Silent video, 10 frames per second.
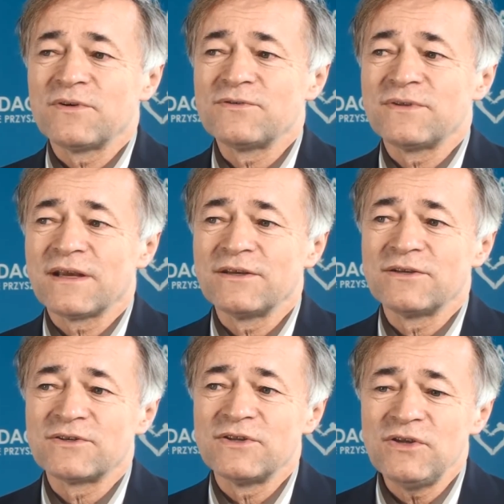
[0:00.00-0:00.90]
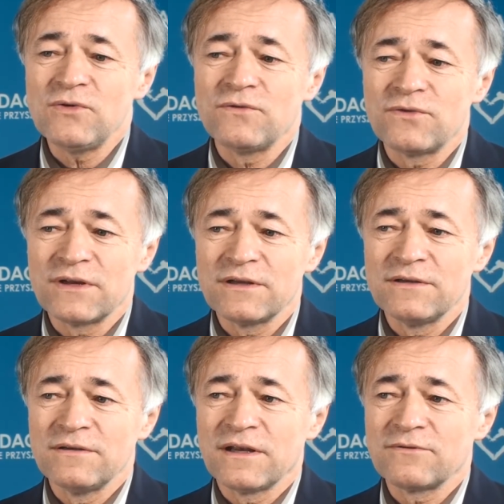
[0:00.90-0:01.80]
Pośród takich czynników, które,
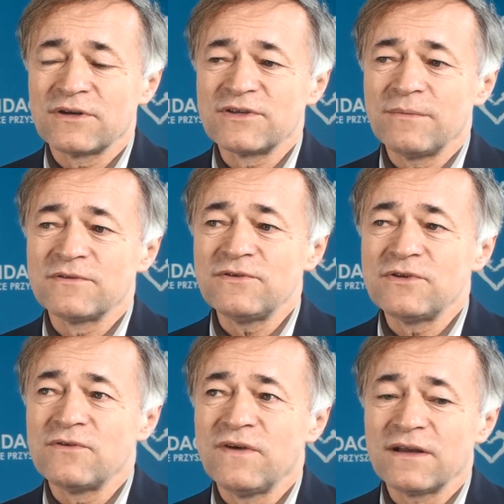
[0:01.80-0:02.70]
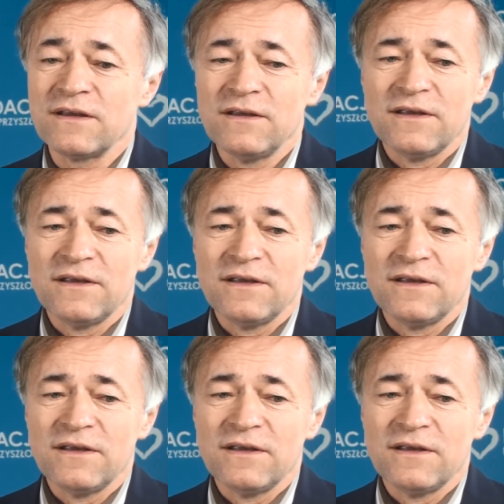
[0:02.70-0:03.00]
na które chciałbym zwrócić uwagę e,